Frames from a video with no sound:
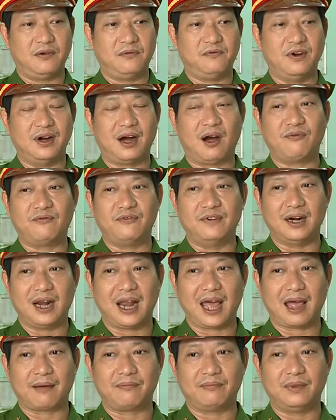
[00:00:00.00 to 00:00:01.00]
vừa học vừa
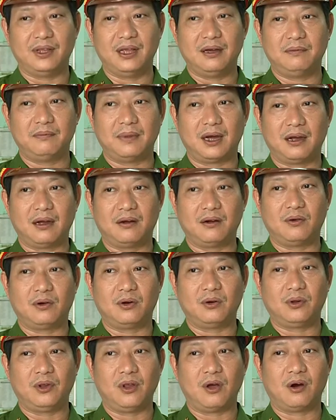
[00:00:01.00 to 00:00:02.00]
làm nhưng mà
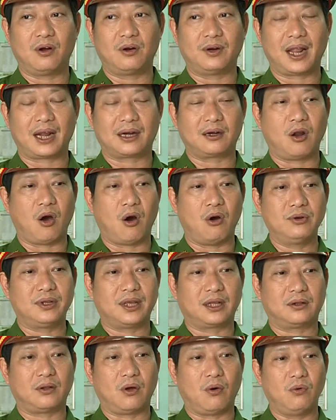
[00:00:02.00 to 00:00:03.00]
do năng nổ
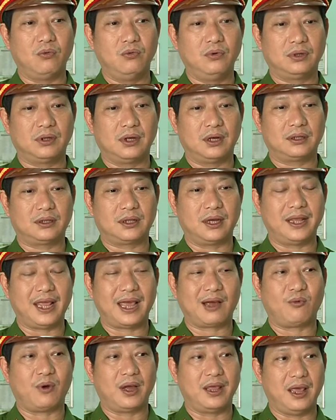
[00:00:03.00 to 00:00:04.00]
tranh thủ thời
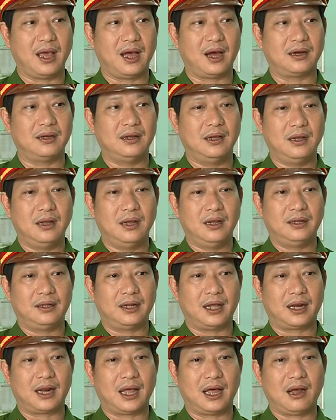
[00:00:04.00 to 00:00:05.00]
gian ngoài giờ
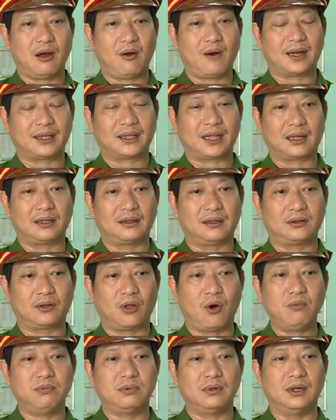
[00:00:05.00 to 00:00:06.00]
nên đã hoàn thành
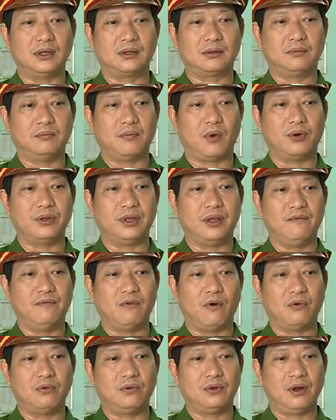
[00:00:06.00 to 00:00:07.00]
tốt được mọi nhiệm
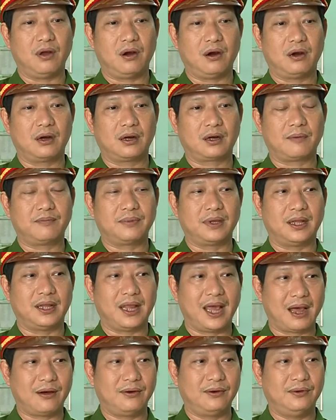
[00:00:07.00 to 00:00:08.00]
vụ do cấp trên
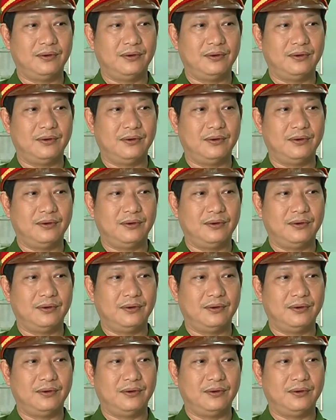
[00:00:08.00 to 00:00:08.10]
giao.